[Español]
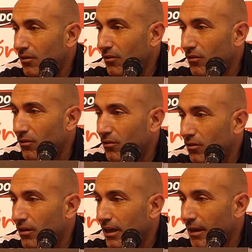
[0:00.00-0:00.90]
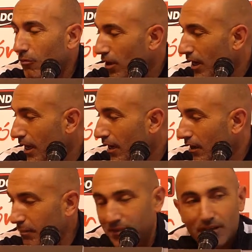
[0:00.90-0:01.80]
no queríamos
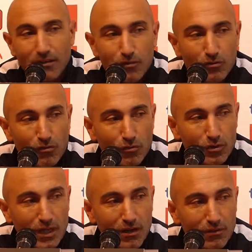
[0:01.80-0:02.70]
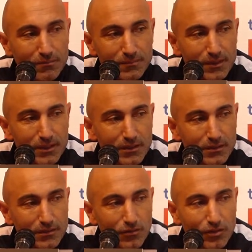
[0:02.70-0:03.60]
ganar,
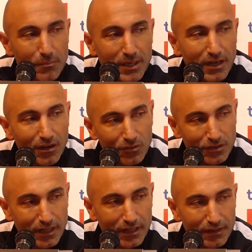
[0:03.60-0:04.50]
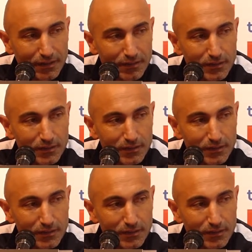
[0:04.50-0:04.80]
eh, nos han penado otra vez